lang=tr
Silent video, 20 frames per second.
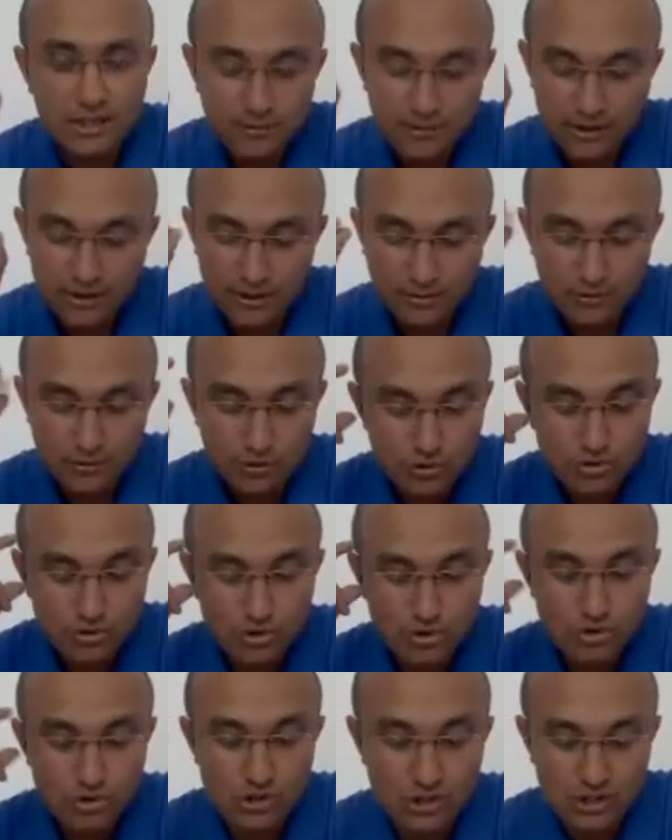Peki gelelim devam
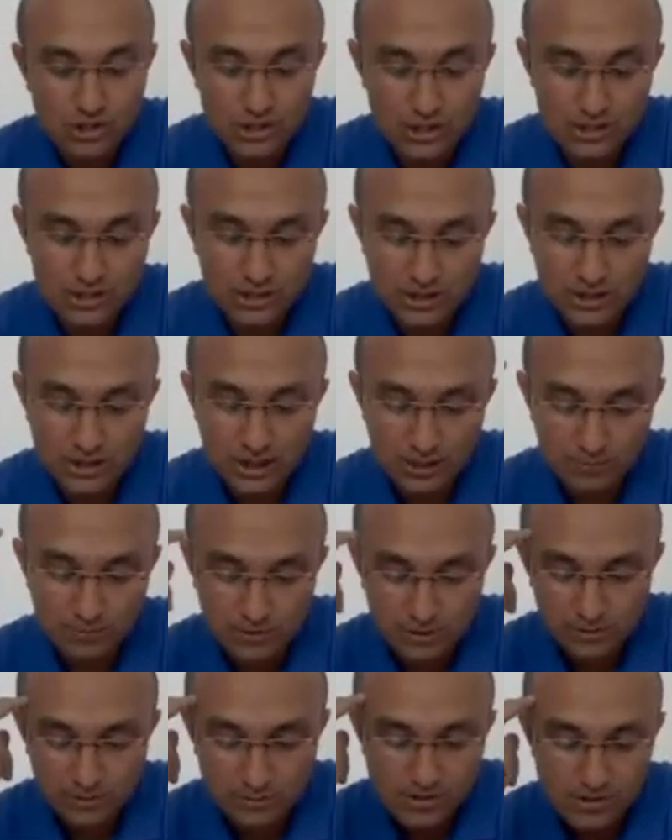ediyoruz. Şu sıralarda
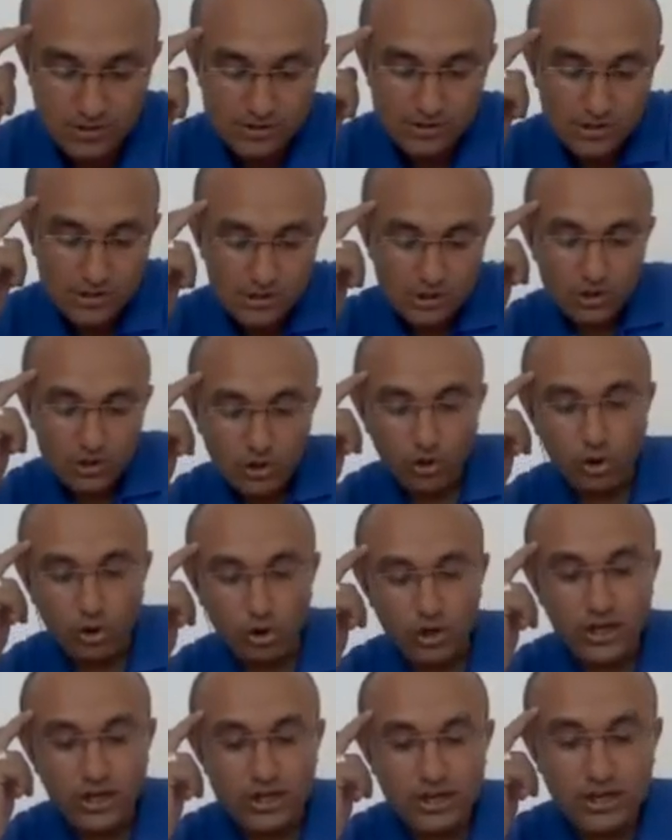yaptığımız
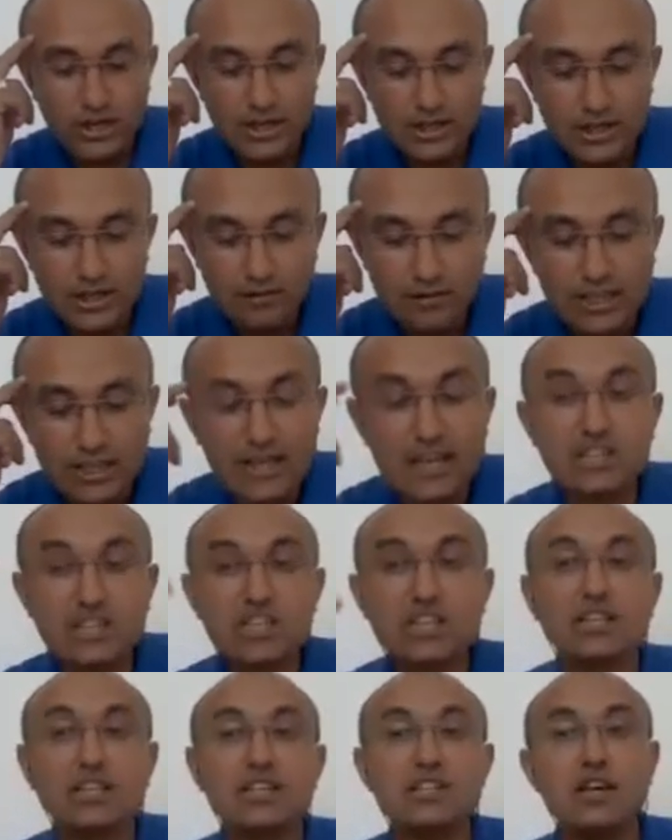olaylarda ve
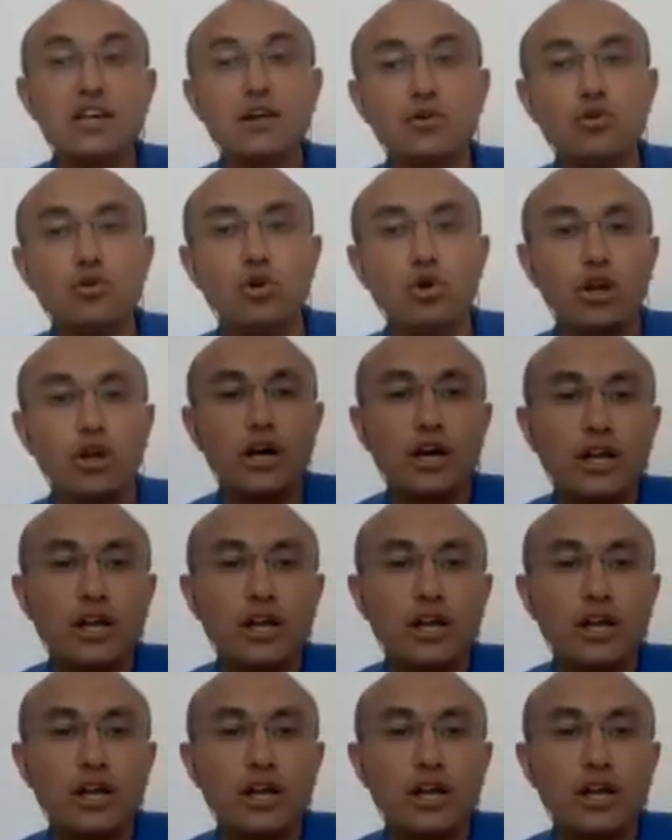gerçekleşen